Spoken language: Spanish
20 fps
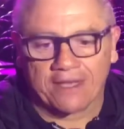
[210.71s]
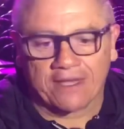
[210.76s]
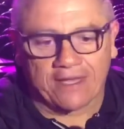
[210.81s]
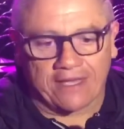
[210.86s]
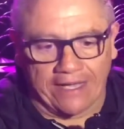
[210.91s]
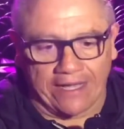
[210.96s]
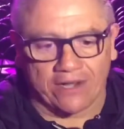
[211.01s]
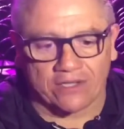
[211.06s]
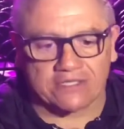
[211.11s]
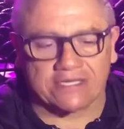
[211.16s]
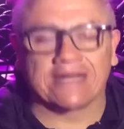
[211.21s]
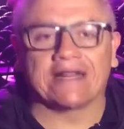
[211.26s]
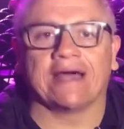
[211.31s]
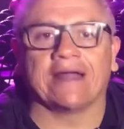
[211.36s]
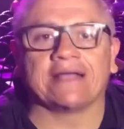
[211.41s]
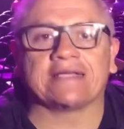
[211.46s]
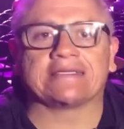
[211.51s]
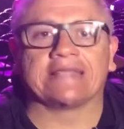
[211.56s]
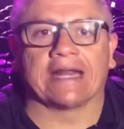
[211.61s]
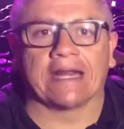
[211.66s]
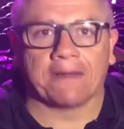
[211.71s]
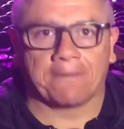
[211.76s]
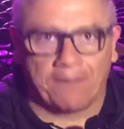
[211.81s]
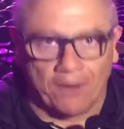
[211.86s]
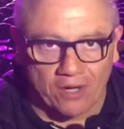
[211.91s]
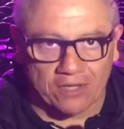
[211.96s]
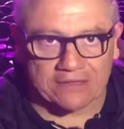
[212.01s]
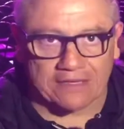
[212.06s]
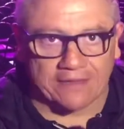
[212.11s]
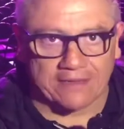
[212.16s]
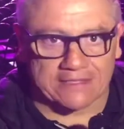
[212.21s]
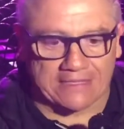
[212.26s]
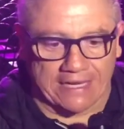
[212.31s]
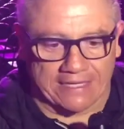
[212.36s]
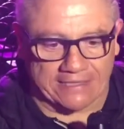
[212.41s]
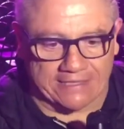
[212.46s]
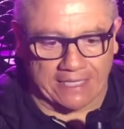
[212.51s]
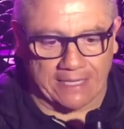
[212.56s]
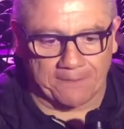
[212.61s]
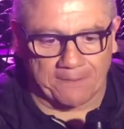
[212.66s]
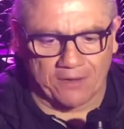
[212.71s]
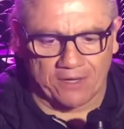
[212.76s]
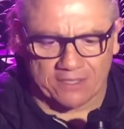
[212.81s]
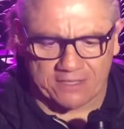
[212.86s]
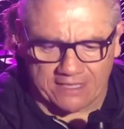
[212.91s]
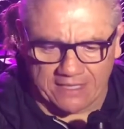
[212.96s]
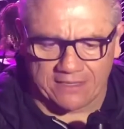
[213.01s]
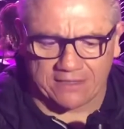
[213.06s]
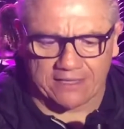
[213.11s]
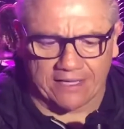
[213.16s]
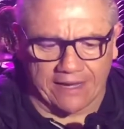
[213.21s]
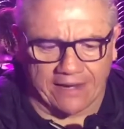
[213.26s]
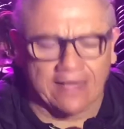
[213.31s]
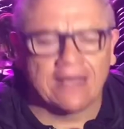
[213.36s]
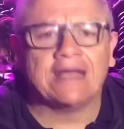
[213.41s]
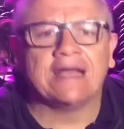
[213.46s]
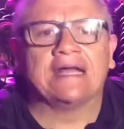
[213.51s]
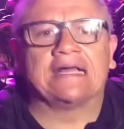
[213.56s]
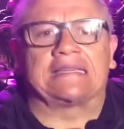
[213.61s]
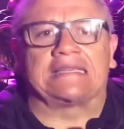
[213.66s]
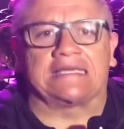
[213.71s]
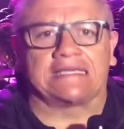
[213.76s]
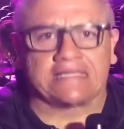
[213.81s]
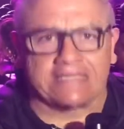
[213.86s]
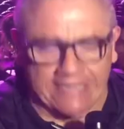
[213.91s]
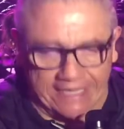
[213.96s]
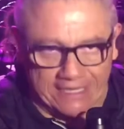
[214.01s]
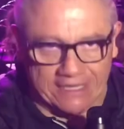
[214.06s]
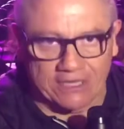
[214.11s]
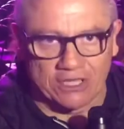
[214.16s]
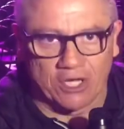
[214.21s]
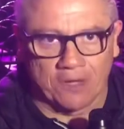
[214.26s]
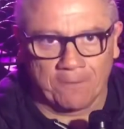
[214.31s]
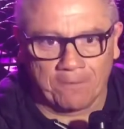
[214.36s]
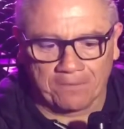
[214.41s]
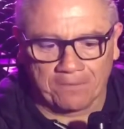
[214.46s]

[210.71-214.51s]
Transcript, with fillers: quiero cerrar este reporte desde el Staples Center diciendo